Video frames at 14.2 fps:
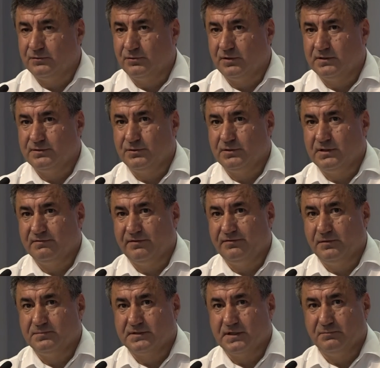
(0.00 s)
которая сегодня в
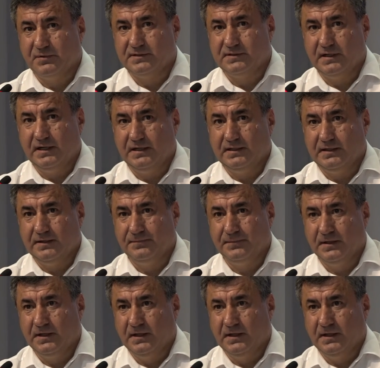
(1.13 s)
Афипском поселении.